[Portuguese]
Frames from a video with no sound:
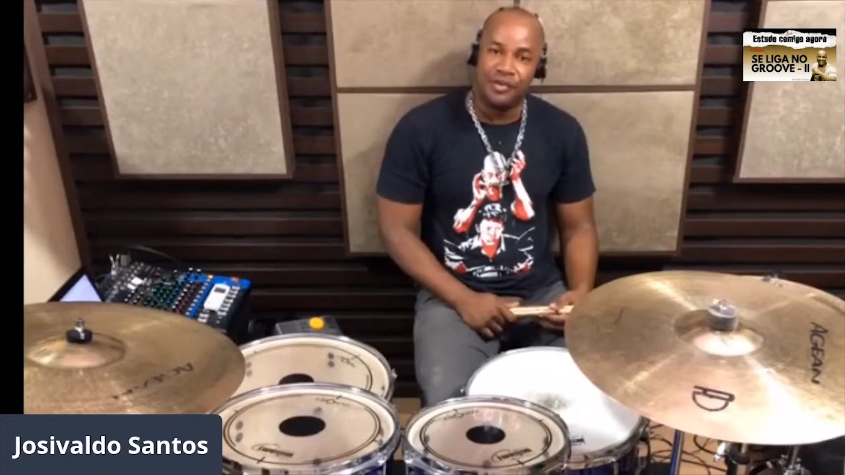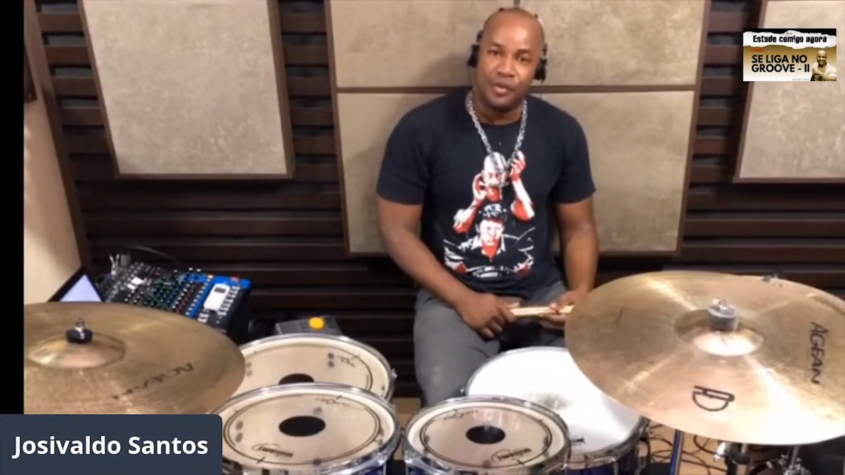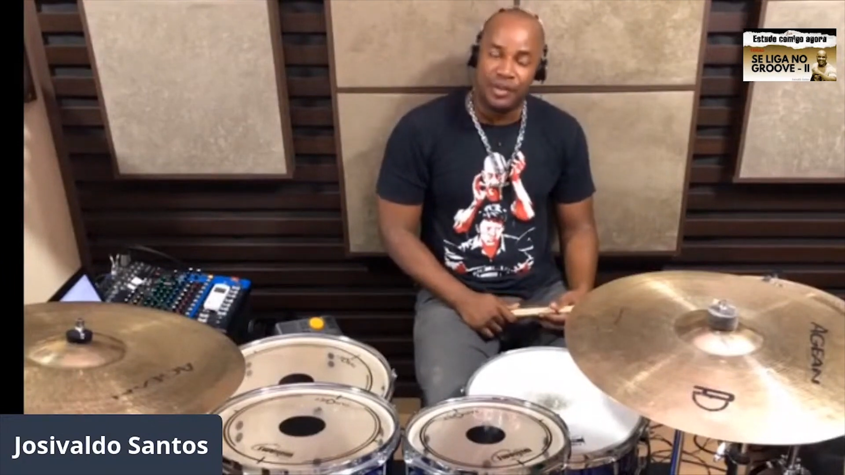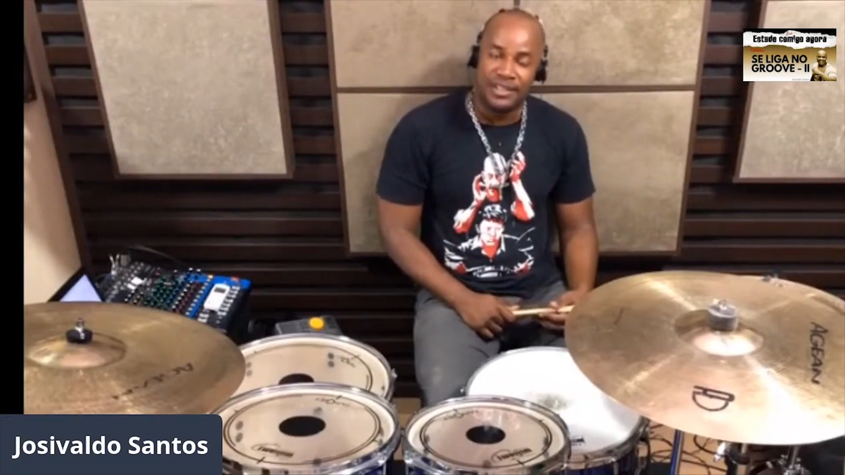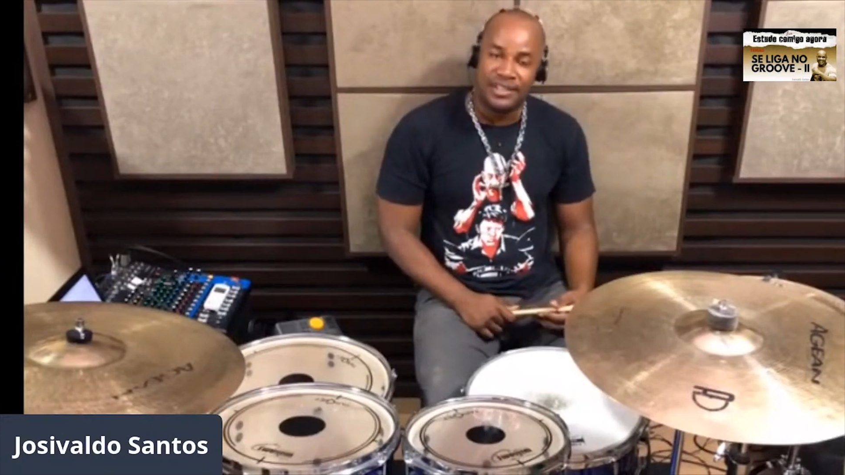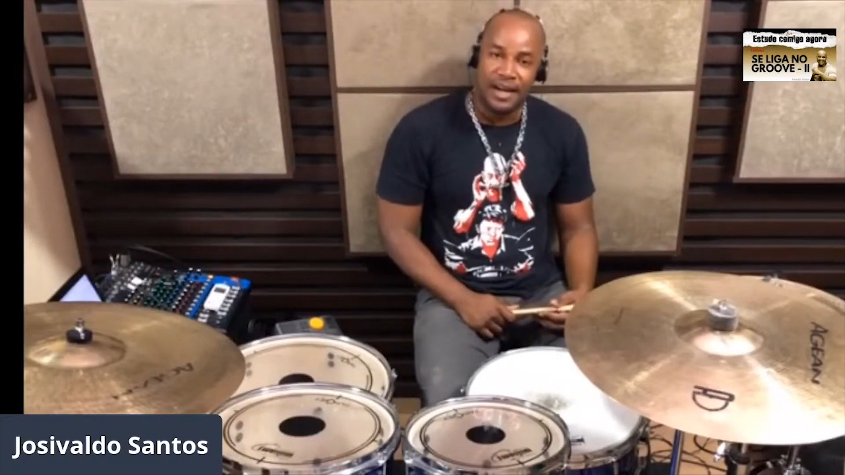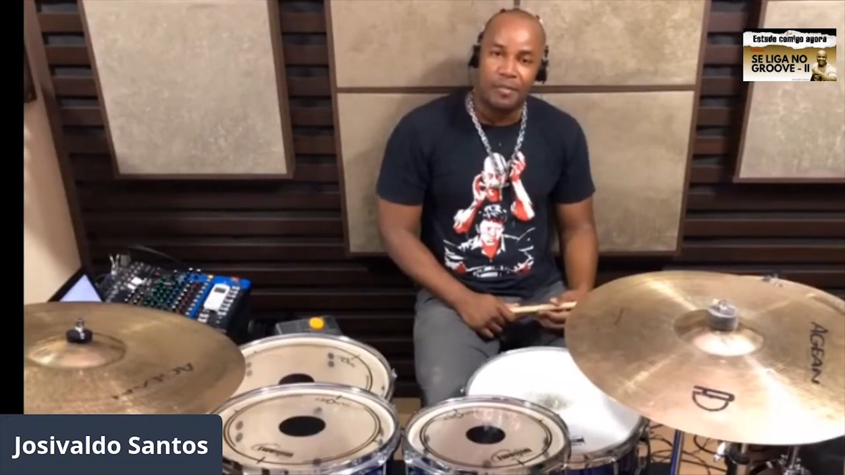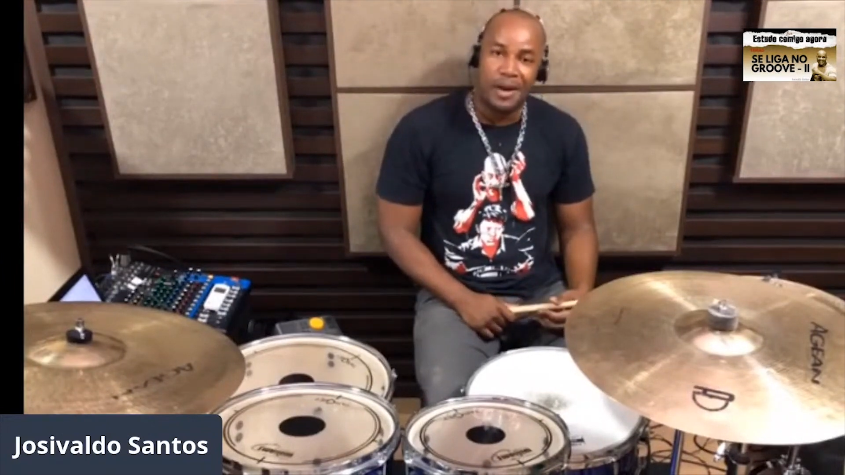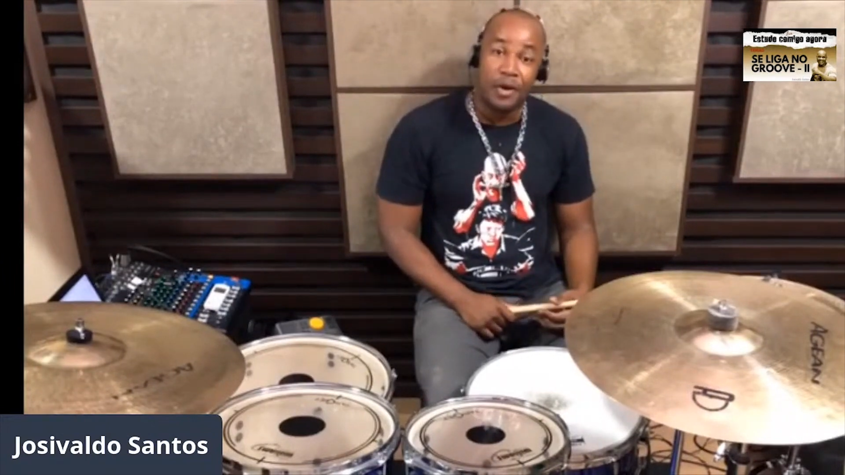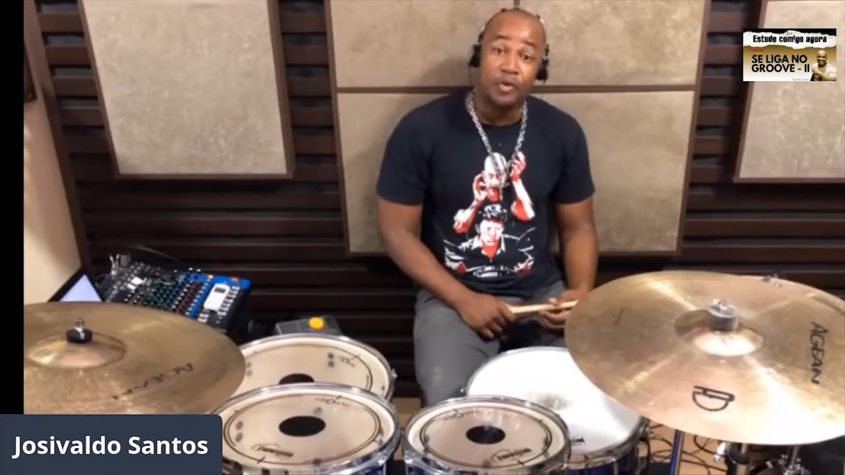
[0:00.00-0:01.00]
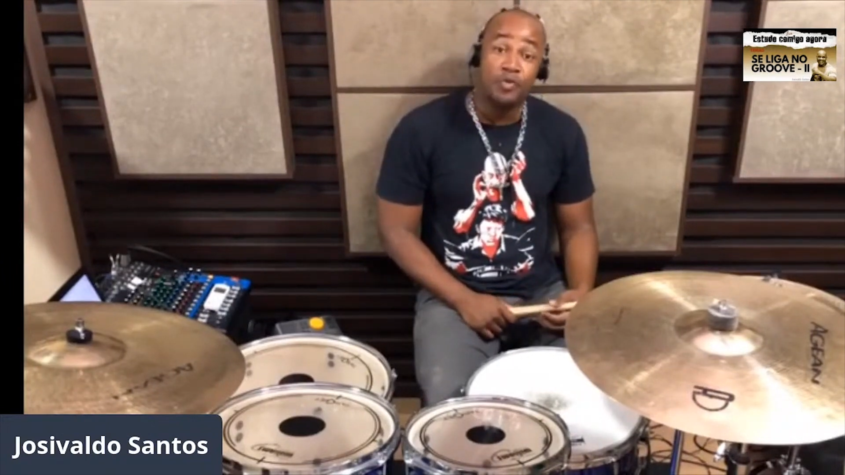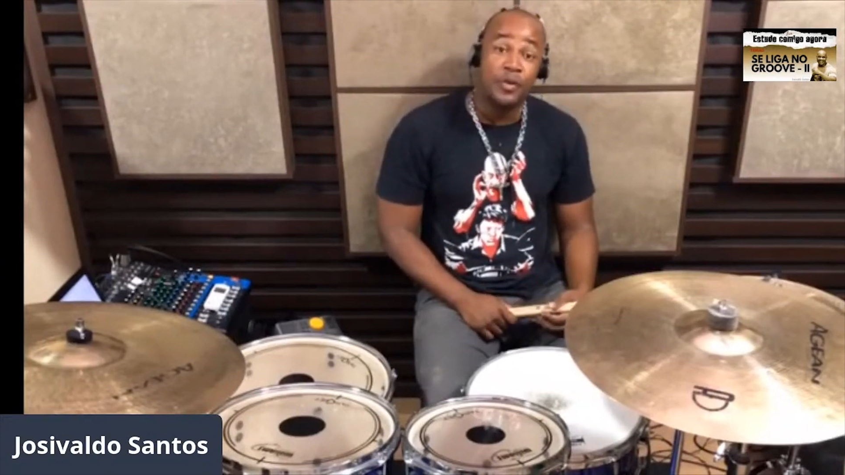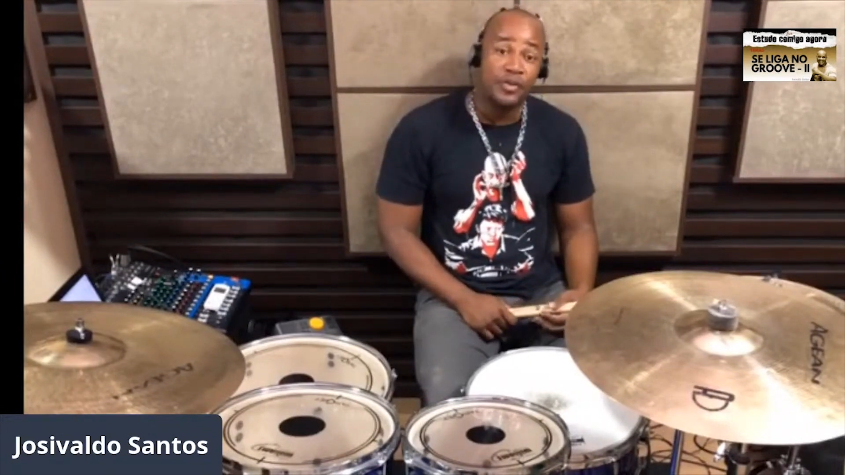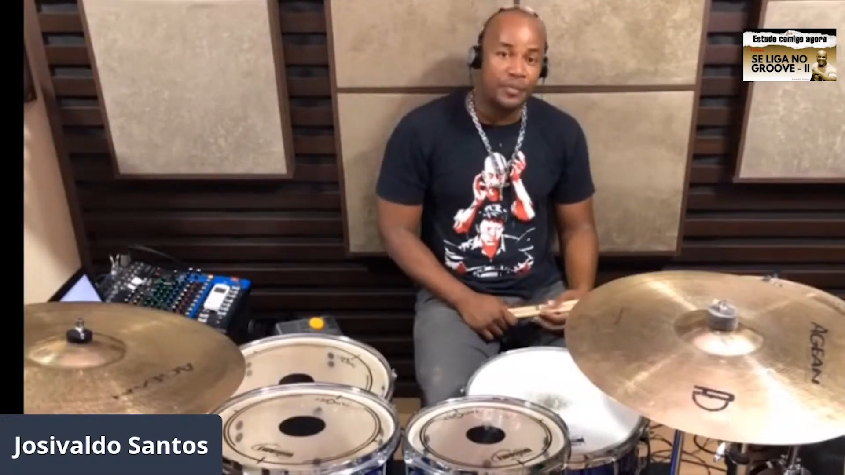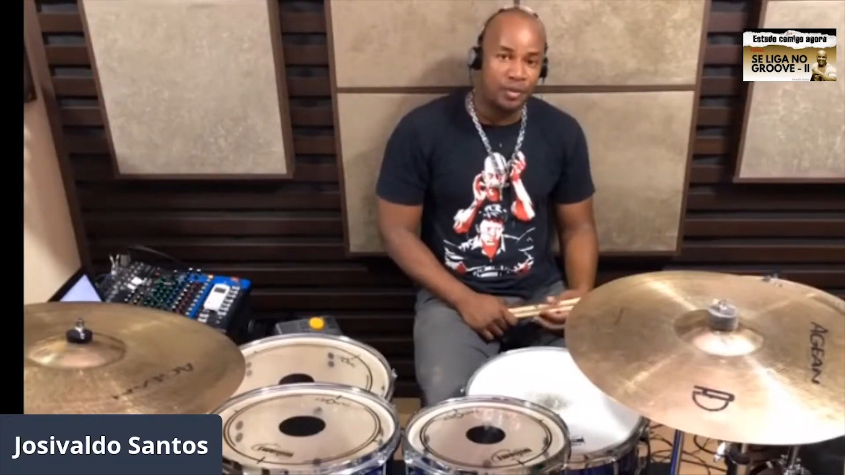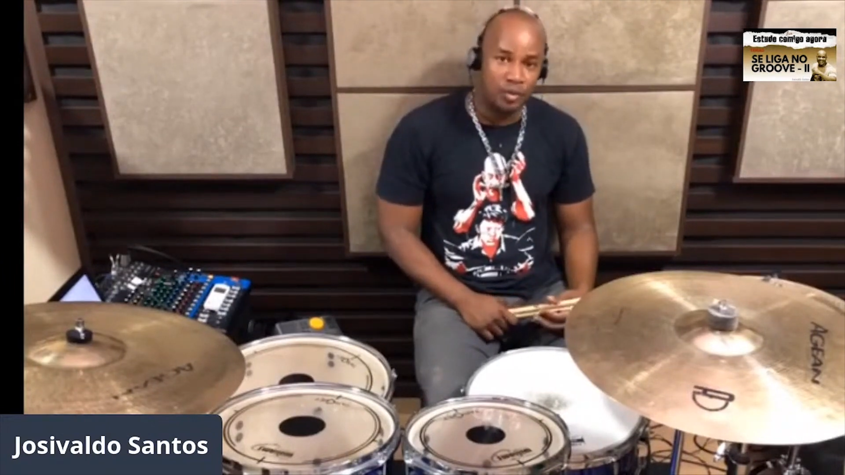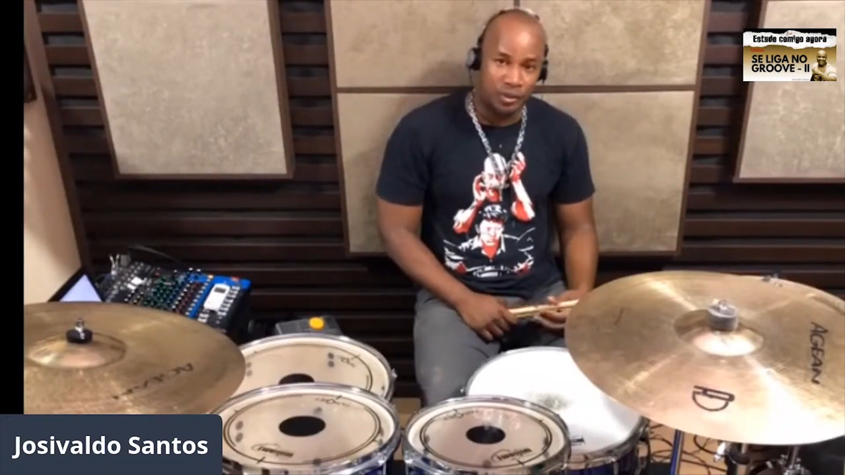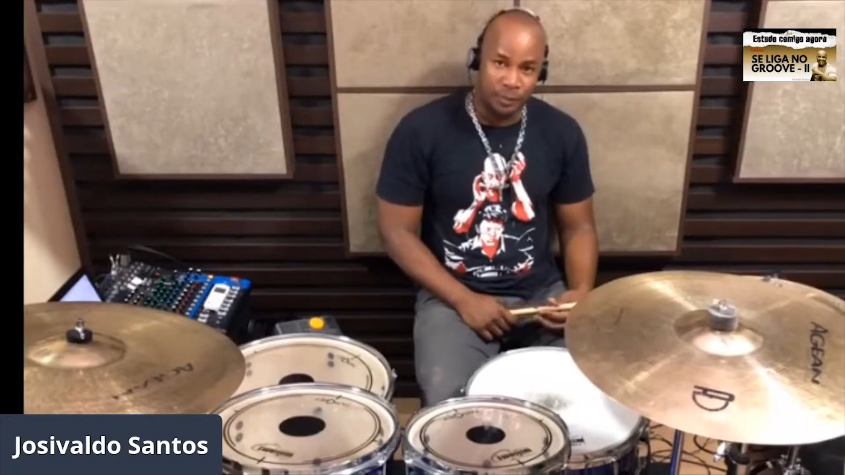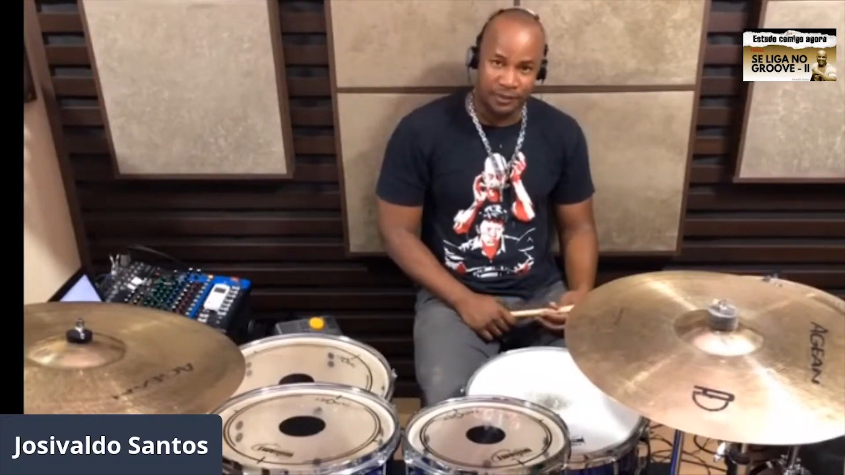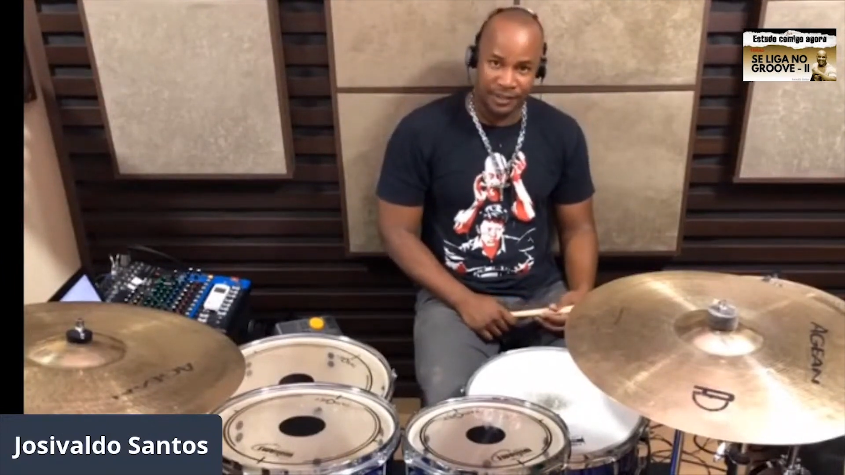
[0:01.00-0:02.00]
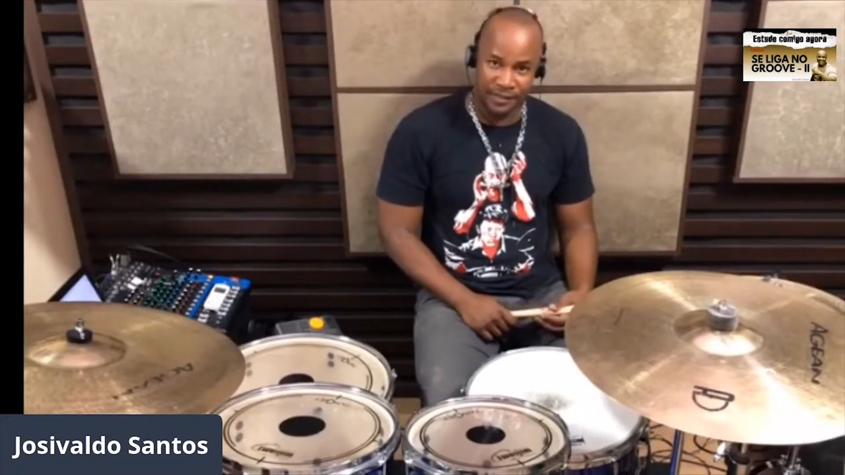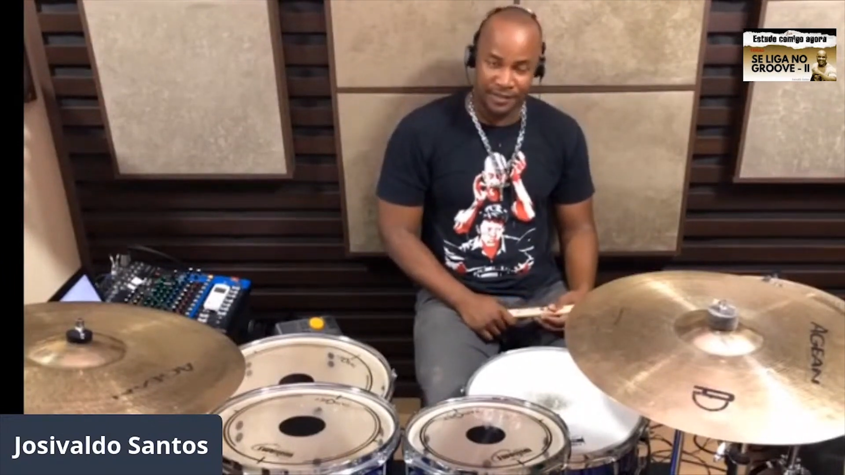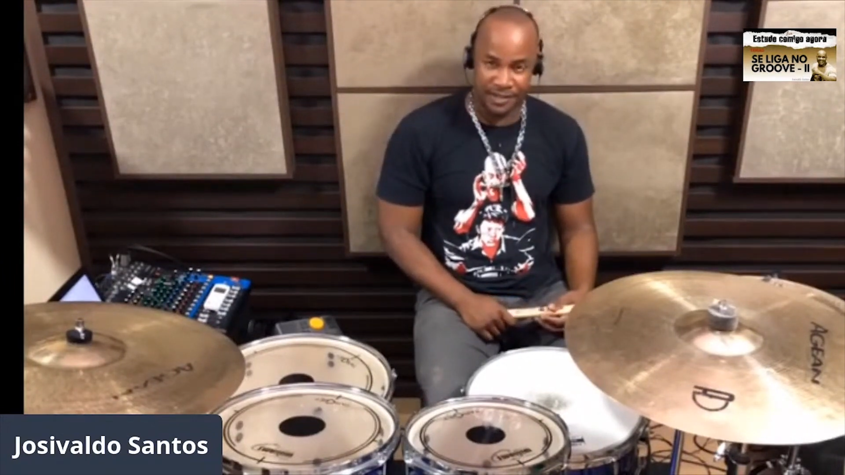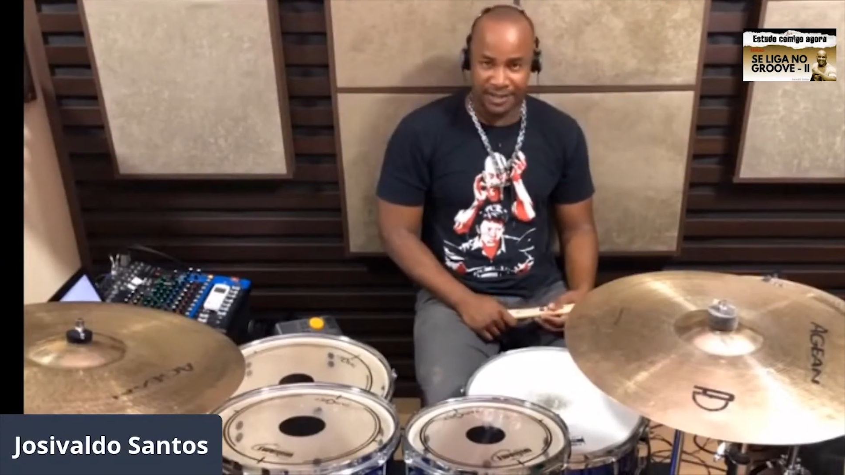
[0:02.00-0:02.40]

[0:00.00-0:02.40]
conquistar o maior número de pessoas possíveis.